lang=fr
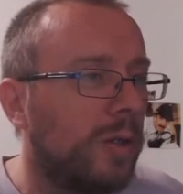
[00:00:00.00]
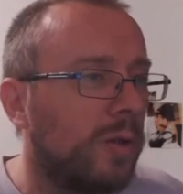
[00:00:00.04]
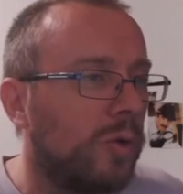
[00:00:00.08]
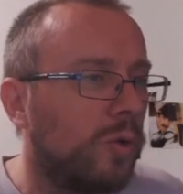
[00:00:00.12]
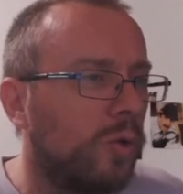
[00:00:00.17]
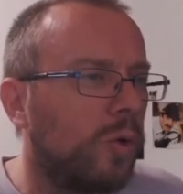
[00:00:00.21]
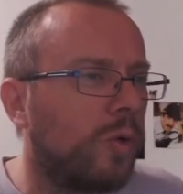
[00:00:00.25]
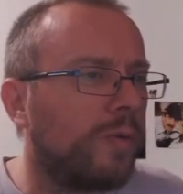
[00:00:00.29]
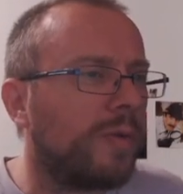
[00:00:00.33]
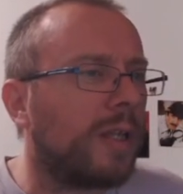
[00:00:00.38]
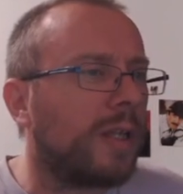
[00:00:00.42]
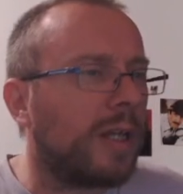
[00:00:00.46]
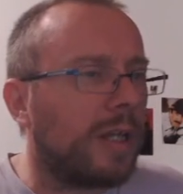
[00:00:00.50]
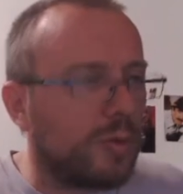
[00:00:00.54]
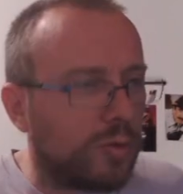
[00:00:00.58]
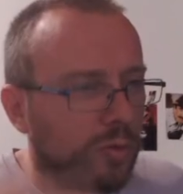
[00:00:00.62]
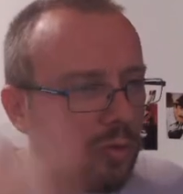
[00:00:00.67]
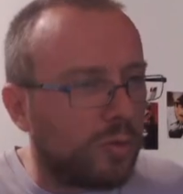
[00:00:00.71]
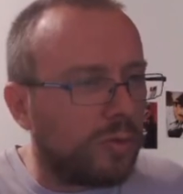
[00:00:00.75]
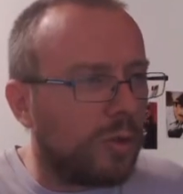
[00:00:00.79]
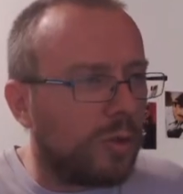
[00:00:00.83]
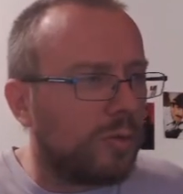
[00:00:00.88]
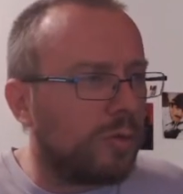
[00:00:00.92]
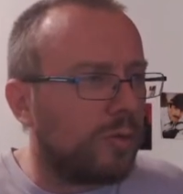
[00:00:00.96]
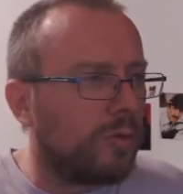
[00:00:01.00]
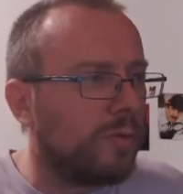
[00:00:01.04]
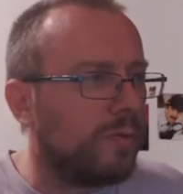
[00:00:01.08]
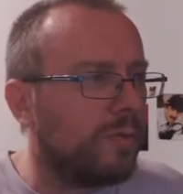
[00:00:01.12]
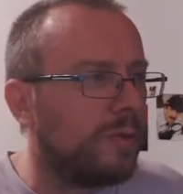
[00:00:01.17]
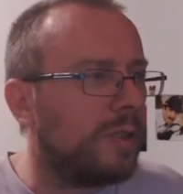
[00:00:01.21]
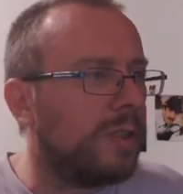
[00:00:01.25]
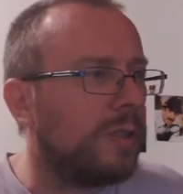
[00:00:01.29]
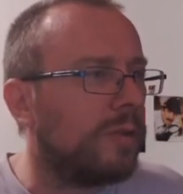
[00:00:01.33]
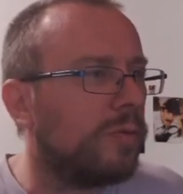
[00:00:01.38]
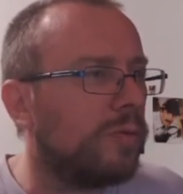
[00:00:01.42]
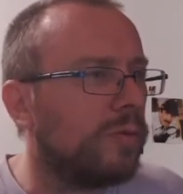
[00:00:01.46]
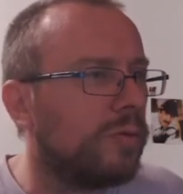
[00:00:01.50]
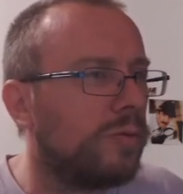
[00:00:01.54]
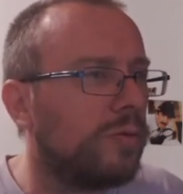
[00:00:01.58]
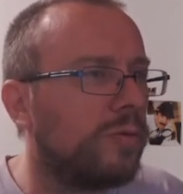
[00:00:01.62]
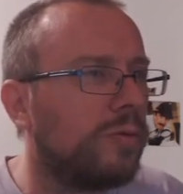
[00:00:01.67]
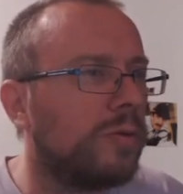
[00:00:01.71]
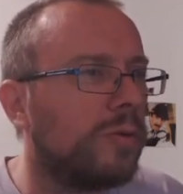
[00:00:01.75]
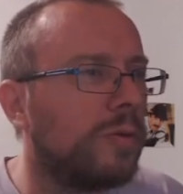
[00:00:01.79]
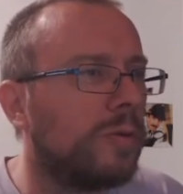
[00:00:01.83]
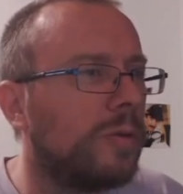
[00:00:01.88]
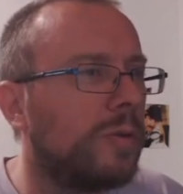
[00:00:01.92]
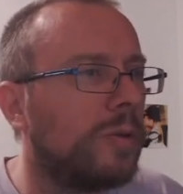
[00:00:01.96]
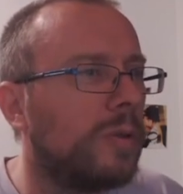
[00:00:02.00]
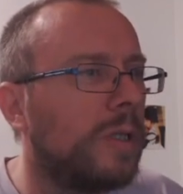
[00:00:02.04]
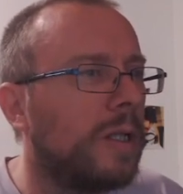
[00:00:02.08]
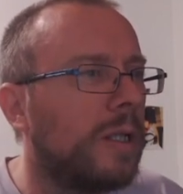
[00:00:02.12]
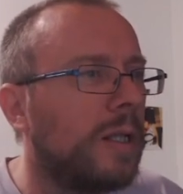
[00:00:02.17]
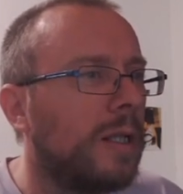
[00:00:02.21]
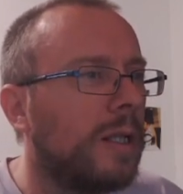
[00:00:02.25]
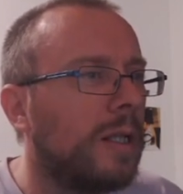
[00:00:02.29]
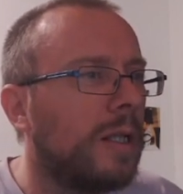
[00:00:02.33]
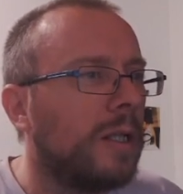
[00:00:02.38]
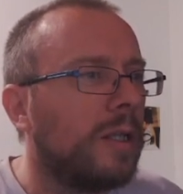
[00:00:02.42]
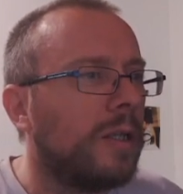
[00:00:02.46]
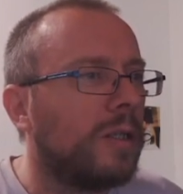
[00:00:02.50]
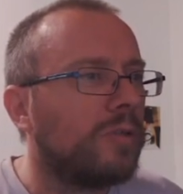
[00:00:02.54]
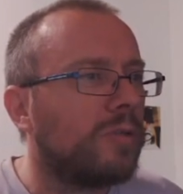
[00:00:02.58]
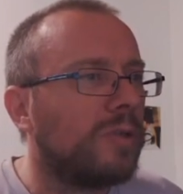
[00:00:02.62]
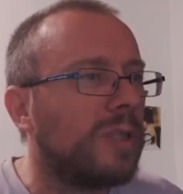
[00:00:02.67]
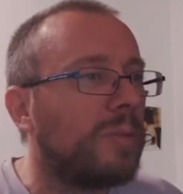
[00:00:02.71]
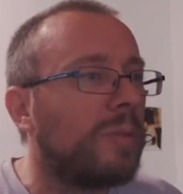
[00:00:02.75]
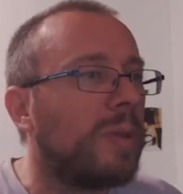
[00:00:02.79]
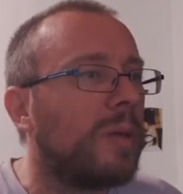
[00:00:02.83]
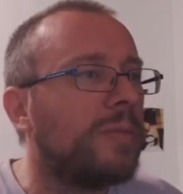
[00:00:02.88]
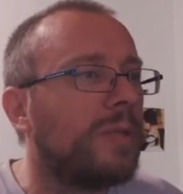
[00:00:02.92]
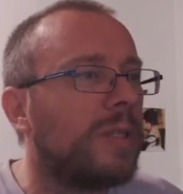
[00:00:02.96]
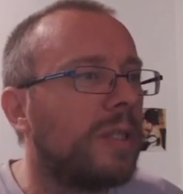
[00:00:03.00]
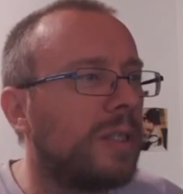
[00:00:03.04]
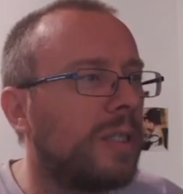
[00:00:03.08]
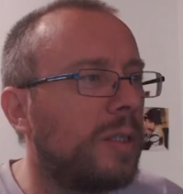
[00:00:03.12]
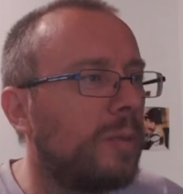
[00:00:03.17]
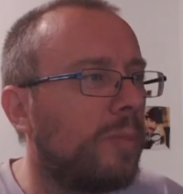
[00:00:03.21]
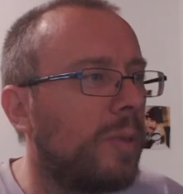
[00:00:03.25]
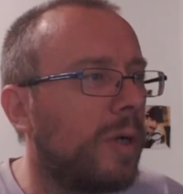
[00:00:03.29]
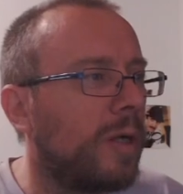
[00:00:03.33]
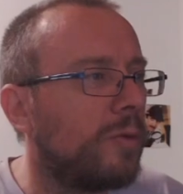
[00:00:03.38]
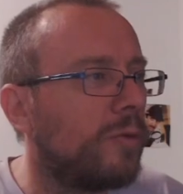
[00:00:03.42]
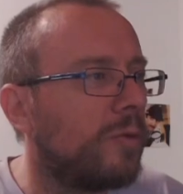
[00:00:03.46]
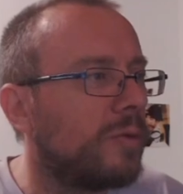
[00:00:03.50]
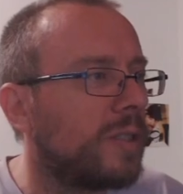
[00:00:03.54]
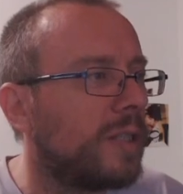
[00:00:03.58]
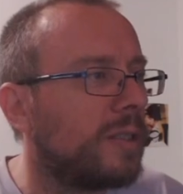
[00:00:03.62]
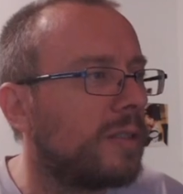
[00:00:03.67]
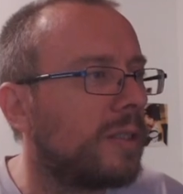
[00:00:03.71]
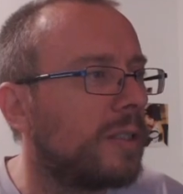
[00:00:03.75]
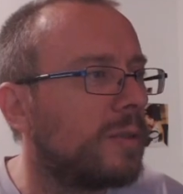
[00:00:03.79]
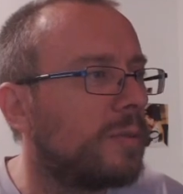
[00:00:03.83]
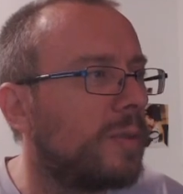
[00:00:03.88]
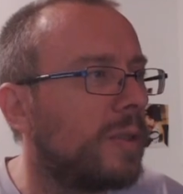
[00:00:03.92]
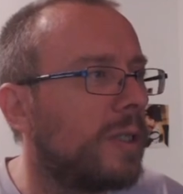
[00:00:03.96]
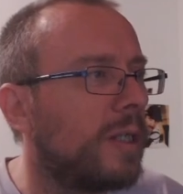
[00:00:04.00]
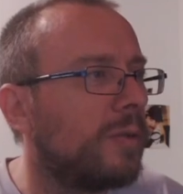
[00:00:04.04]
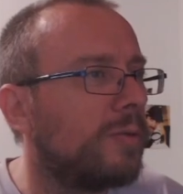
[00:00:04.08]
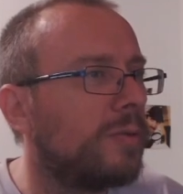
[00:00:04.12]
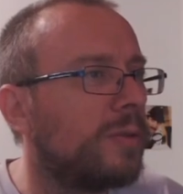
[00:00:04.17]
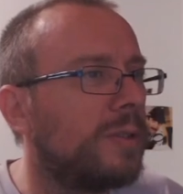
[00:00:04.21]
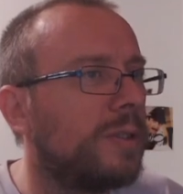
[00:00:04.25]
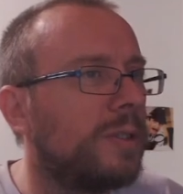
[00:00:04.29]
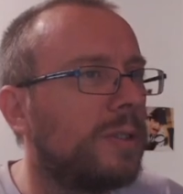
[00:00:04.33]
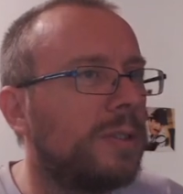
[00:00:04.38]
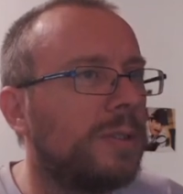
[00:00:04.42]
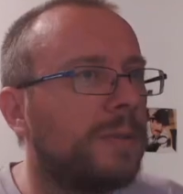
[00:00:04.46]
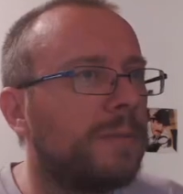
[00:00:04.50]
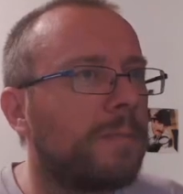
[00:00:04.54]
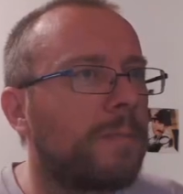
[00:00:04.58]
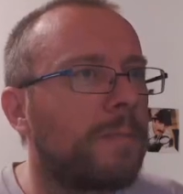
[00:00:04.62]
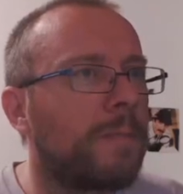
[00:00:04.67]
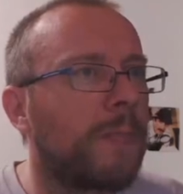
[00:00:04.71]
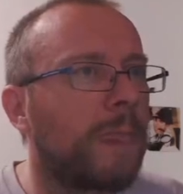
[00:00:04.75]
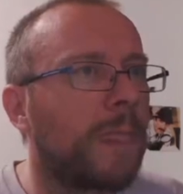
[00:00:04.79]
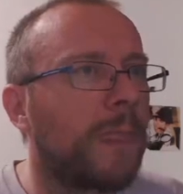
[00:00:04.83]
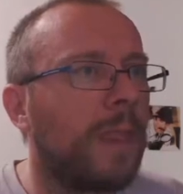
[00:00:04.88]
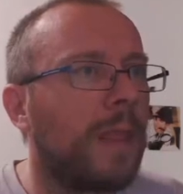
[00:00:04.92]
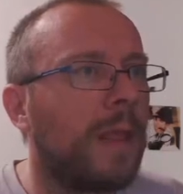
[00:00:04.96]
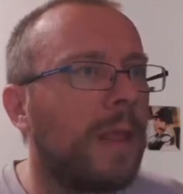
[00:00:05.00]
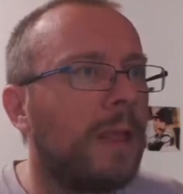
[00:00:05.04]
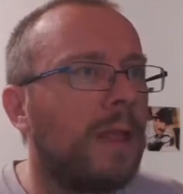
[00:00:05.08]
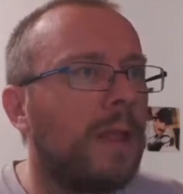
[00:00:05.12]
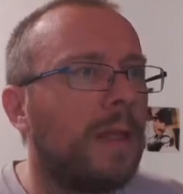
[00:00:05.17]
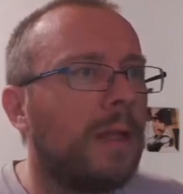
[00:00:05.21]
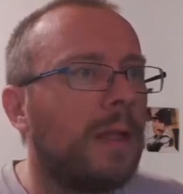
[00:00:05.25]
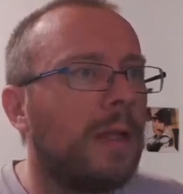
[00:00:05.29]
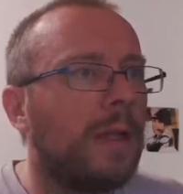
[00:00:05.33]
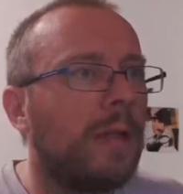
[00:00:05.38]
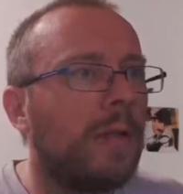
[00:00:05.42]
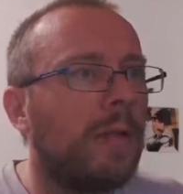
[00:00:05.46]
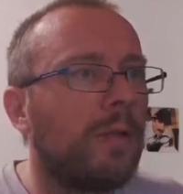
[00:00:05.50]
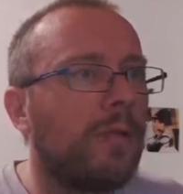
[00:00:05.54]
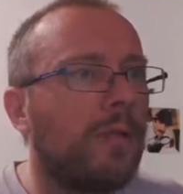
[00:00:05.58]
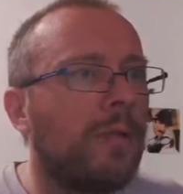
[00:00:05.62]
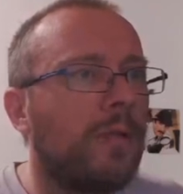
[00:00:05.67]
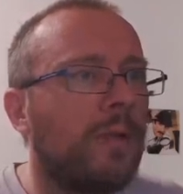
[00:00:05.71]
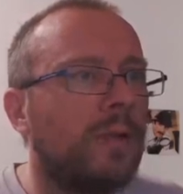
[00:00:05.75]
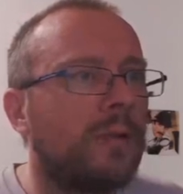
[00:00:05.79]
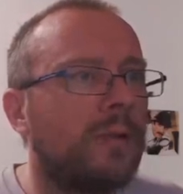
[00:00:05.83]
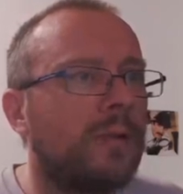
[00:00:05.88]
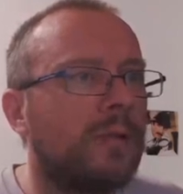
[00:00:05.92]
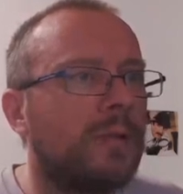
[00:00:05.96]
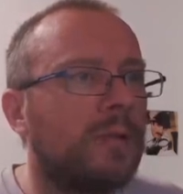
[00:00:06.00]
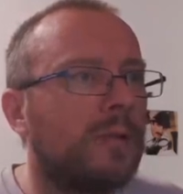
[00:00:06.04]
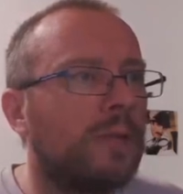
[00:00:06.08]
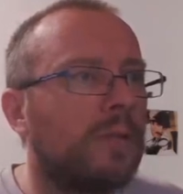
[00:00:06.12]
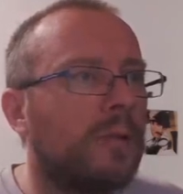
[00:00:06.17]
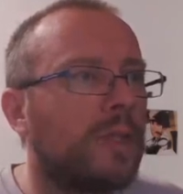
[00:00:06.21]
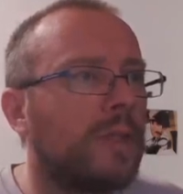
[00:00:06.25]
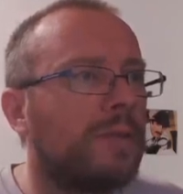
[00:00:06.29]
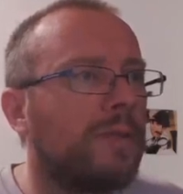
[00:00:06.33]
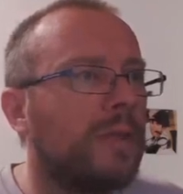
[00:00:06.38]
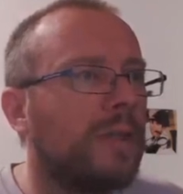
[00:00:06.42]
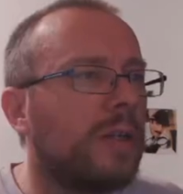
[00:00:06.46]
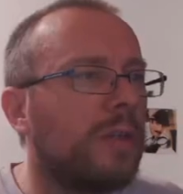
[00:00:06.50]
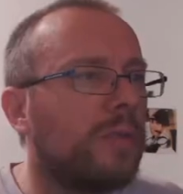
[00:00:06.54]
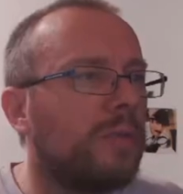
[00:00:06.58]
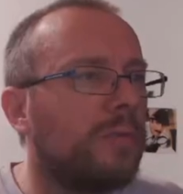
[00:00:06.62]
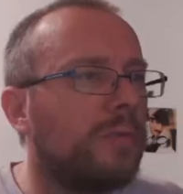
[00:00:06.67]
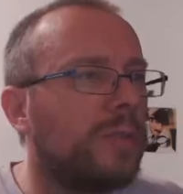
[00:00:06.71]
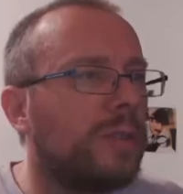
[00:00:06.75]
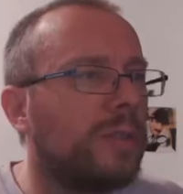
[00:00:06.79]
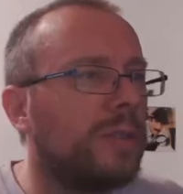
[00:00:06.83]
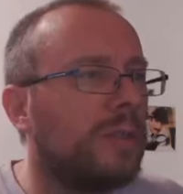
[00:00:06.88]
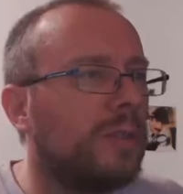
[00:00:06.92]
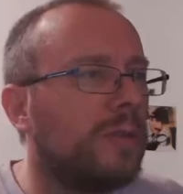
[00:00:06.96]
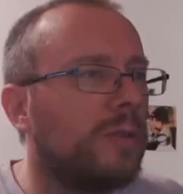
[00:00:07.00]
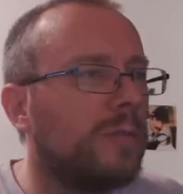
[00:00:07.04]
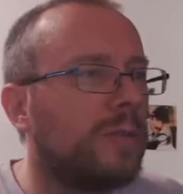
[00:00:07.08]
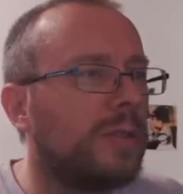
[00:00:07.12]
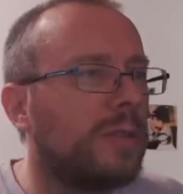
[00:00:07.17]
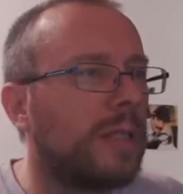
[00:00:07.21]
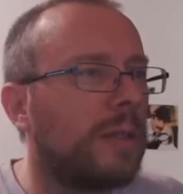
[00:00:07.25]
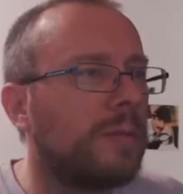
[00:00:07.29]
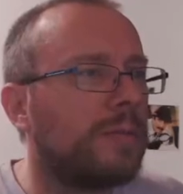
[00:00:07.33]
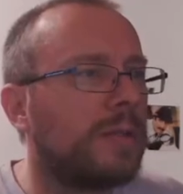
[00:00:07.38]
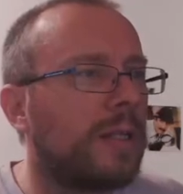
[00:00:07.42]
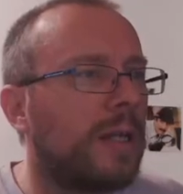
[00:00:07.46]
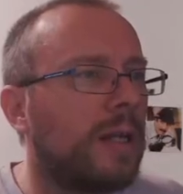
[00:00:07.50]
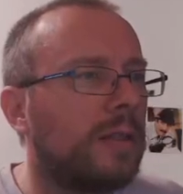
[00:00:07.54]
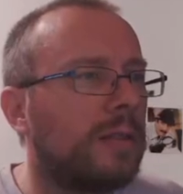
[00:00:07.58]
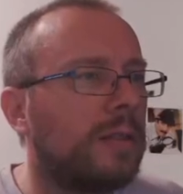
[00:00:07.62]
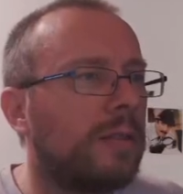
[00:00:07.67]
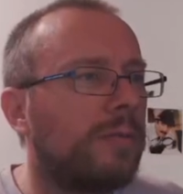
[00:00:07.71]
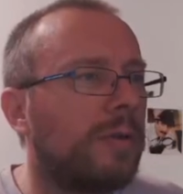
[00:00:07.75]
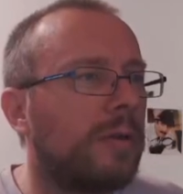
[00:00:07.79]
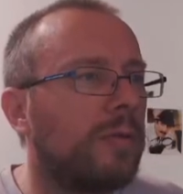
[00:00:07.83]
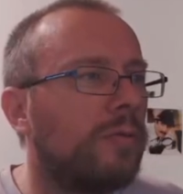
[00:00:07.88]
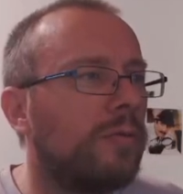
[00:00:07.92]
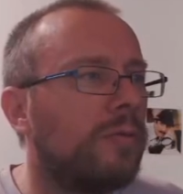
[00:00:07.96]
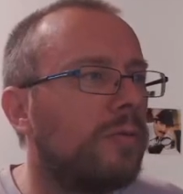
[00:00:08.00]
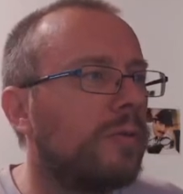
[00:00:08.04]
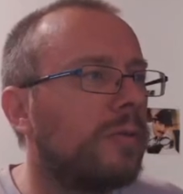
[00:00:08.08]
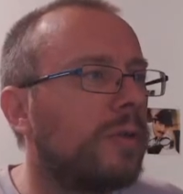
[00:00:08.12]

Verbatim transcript: on reviendra sur d'autres vidéos, sur, euh, sur des papiers qui parlent de ces aspects-là aussi. Là, en l'occurrence, bah, je vais lire le petit, le petit abstract, enfin le,